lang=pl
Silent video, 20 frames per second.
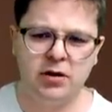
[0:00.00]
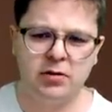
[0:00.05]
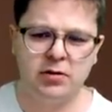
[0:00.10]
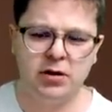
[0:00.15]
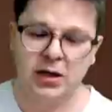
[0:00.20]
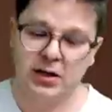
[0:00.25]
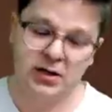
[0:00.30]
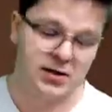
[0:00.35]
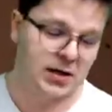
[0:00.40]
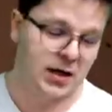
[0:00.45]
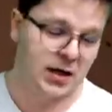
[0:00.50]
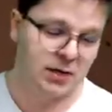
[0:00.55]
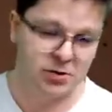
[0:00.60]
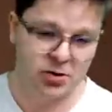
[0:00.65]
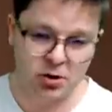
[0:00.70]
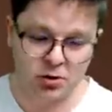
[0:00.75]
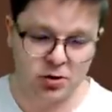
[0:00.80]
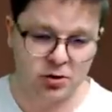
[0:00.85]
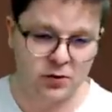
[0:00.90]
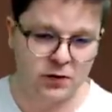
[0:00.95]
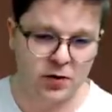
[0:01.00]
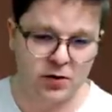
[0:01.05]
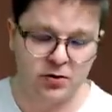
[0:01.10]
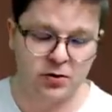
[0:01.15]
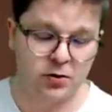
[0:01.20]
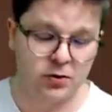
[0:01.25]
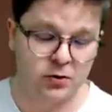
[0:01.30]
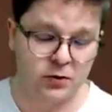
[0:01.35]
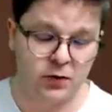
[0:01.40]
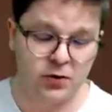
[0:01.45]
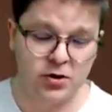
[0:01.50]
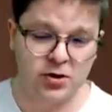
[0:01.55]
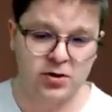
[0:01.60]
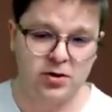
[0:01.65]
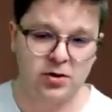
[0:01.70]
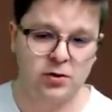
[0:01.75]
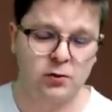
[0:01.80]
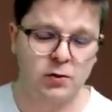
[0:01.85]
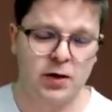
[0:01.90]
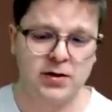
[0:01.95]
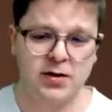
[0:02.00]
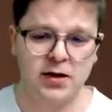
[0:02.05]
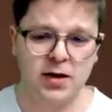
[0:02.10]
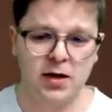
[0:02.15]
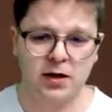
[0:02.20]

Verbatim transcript: tak staram się odtworzyć sytuację,